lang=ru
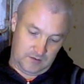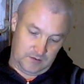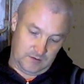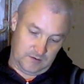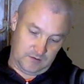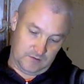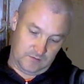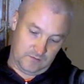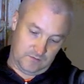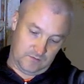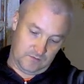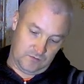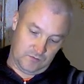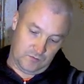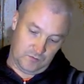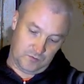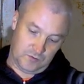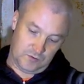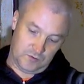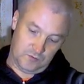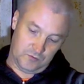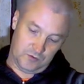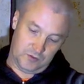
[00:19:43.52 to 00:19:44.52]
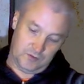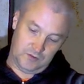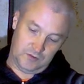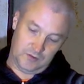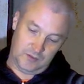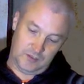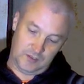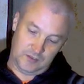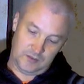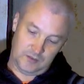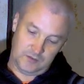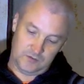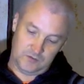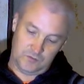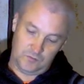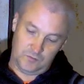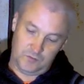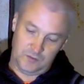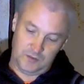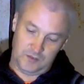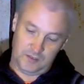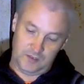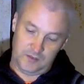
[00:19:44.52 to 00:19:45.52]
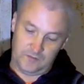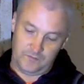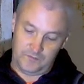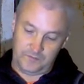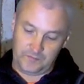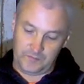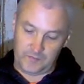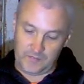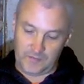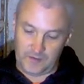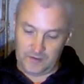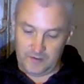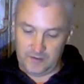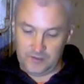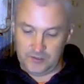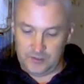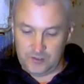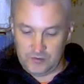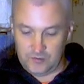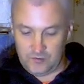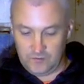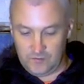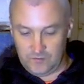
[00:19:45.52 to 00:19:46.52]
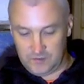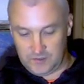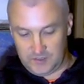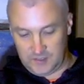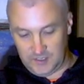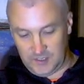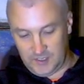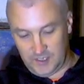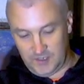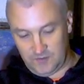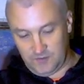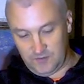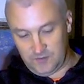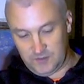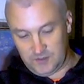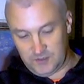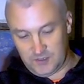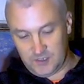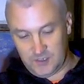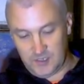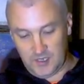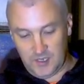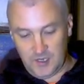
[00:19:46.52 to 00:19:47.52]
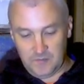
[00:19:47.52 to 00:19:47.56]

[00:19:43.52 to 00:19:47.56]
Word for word: Э, в любом случае, некоторые зубья надо еще восстанавливать,